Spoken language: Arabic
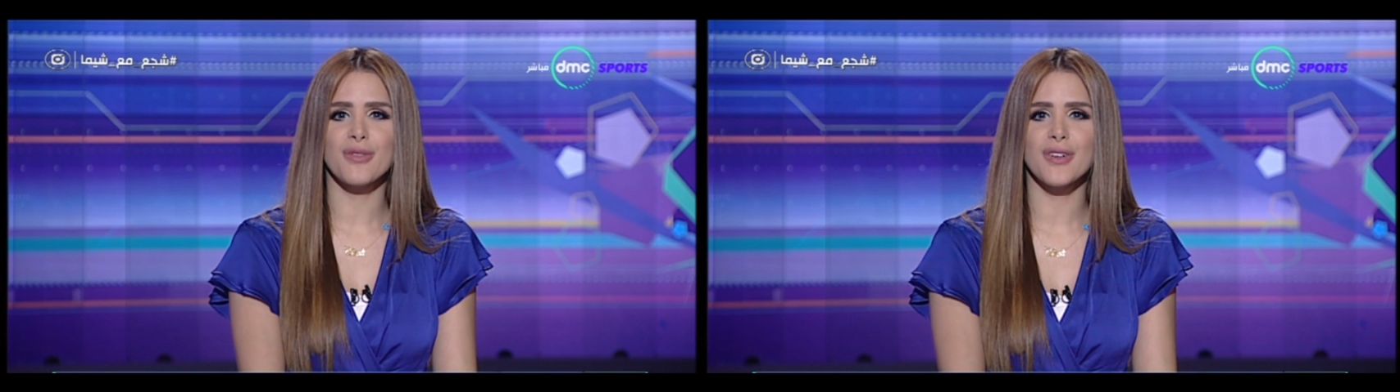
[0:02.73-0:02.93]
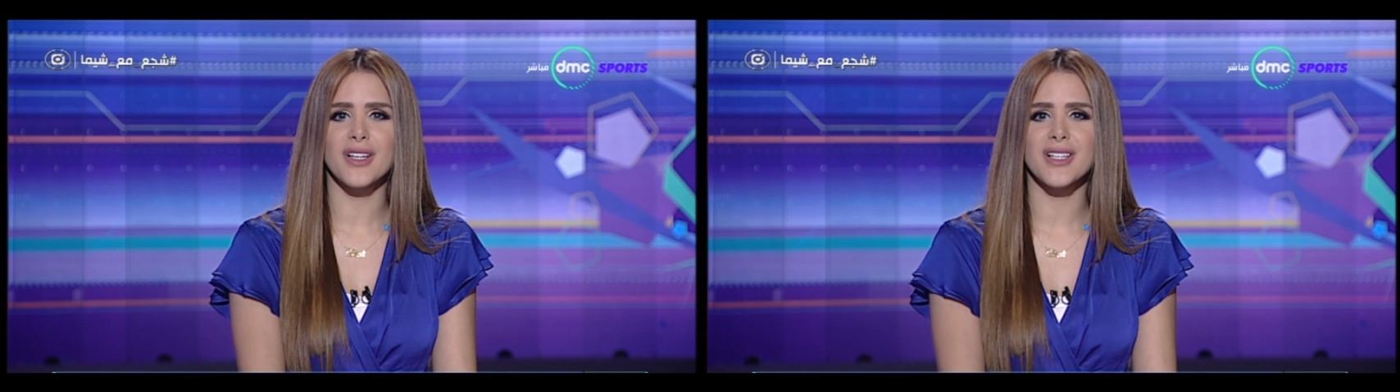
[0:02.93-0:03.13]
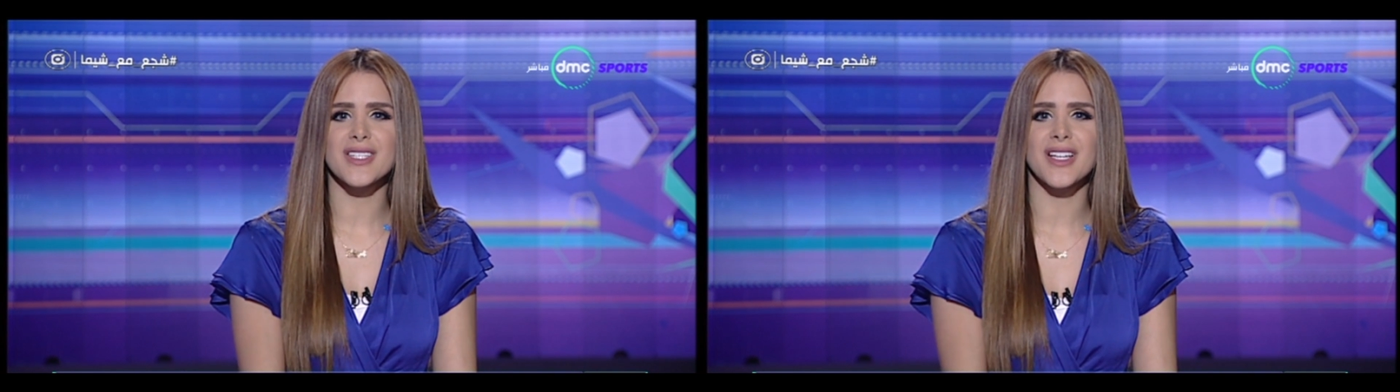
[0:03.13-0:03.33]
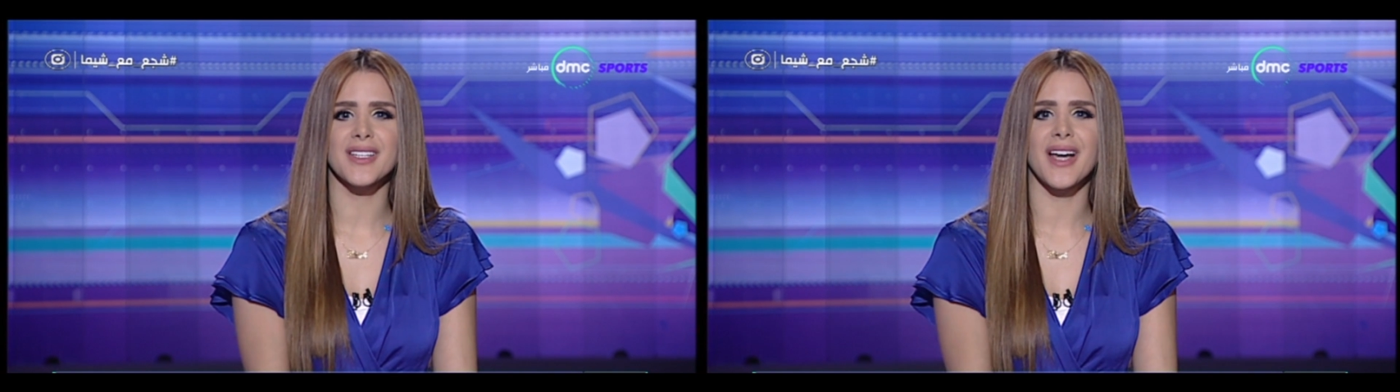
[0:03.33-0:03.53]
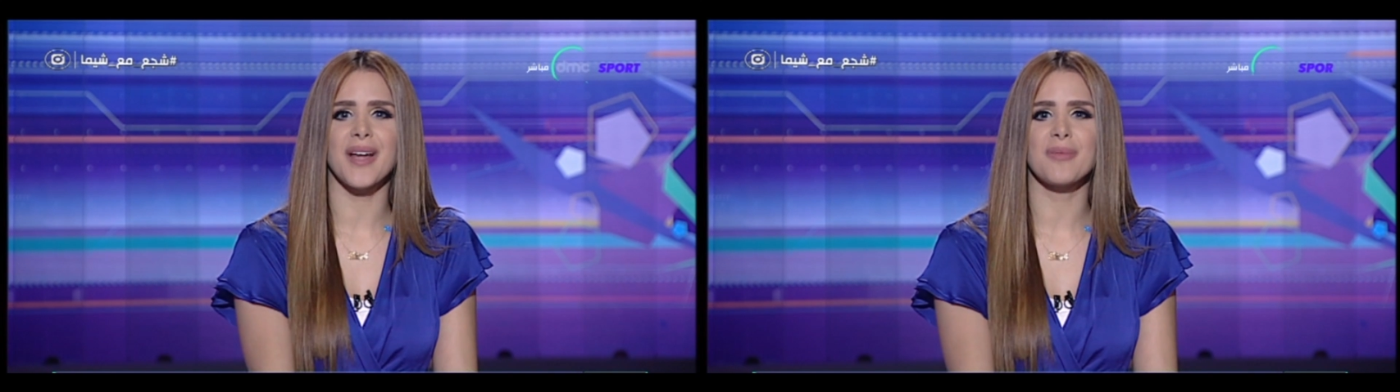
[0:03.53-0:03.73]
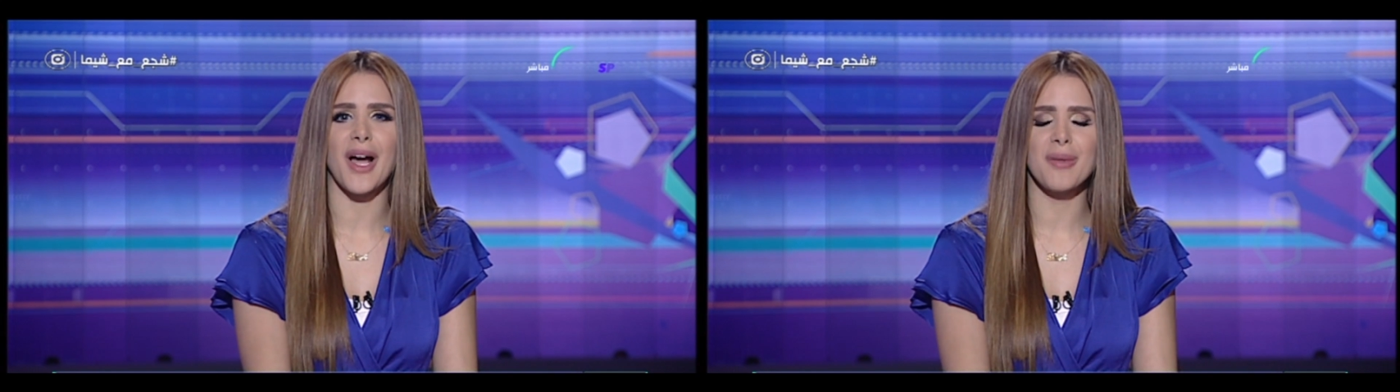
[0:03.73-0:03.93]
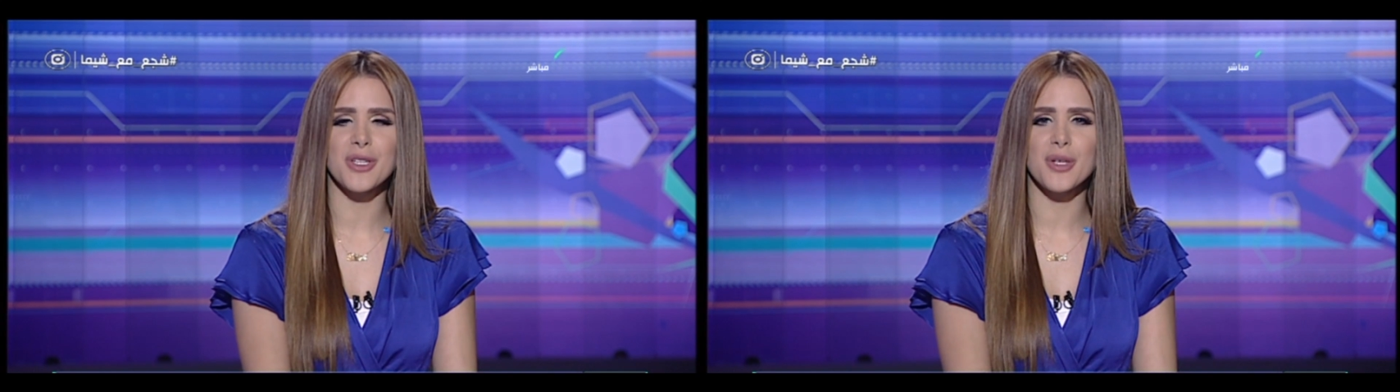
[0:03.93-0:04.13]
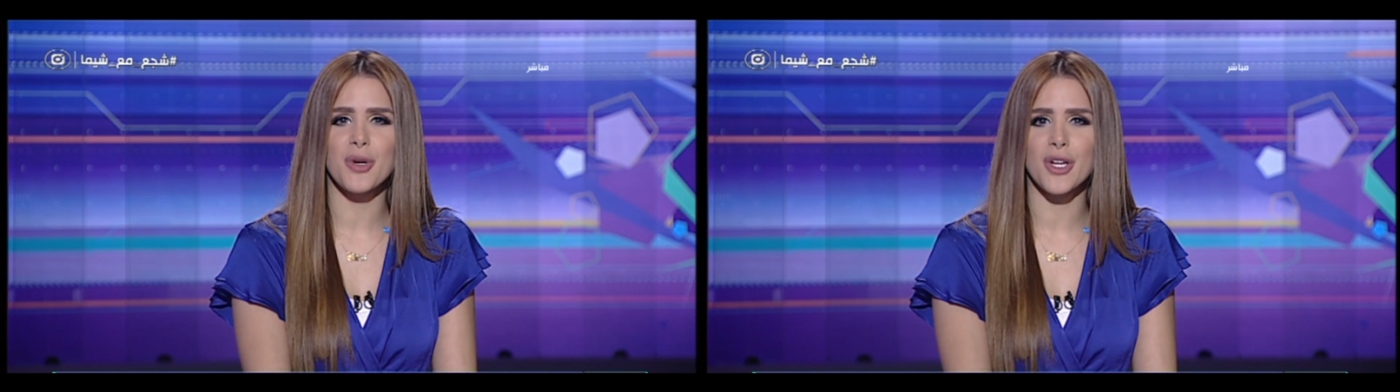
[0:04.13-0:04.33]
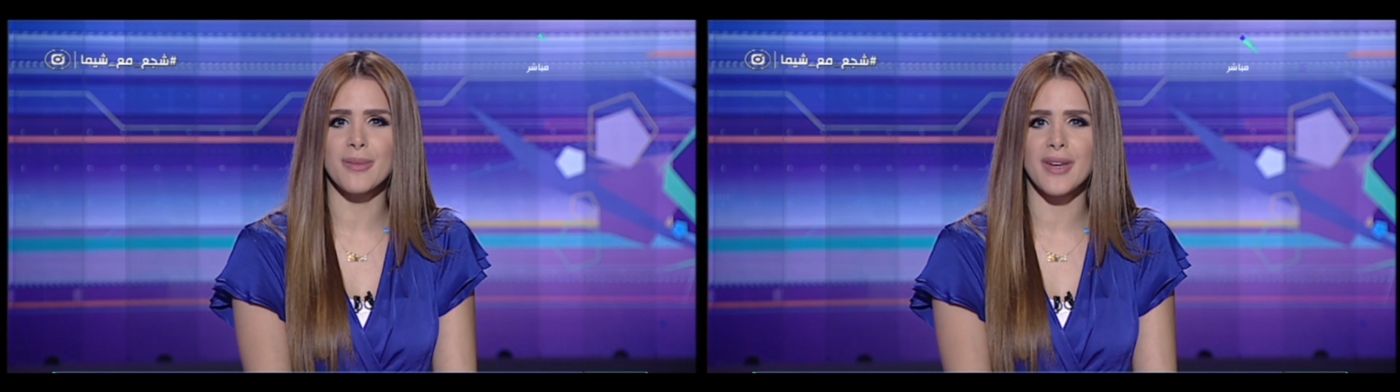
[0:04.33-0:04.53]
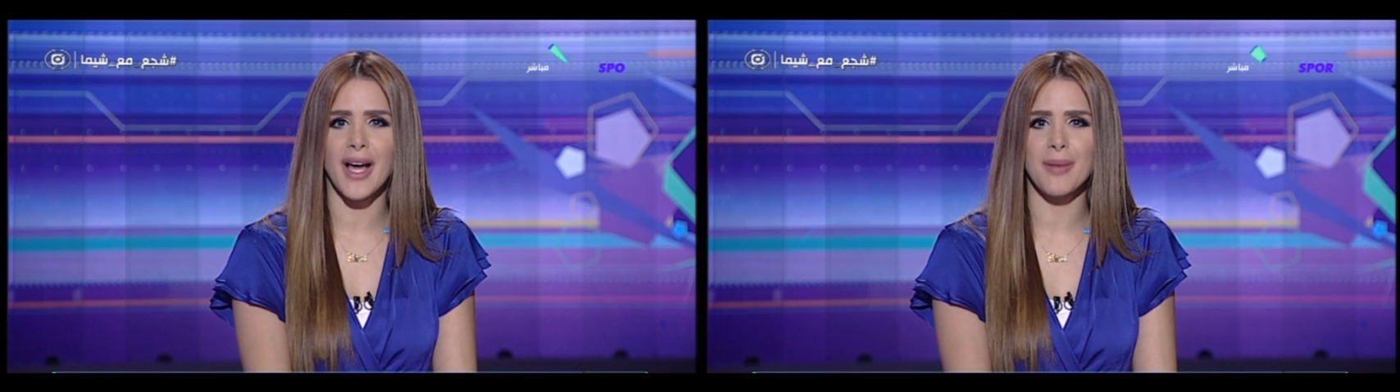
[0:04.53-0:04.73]
في الاستغناء عن محمد
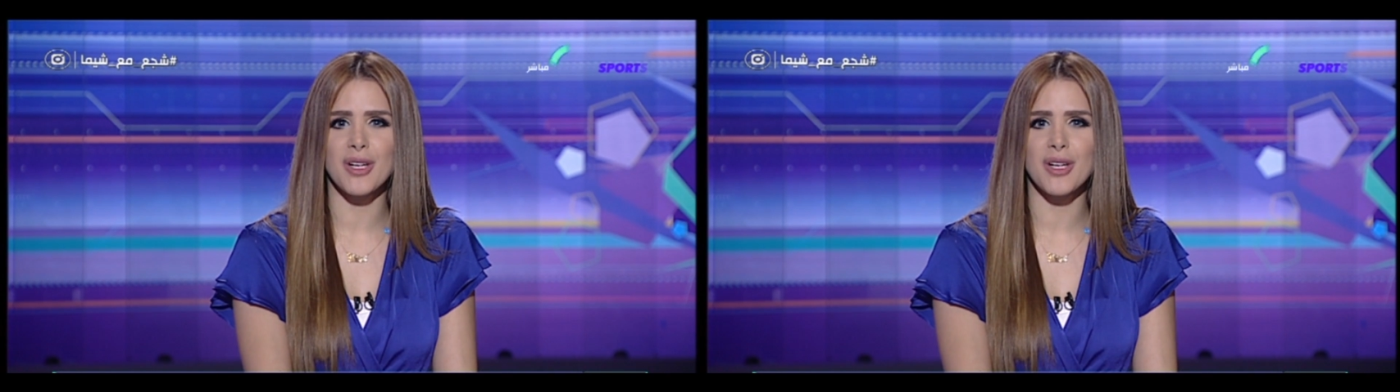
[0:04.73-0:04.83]
ابراهيم لاعب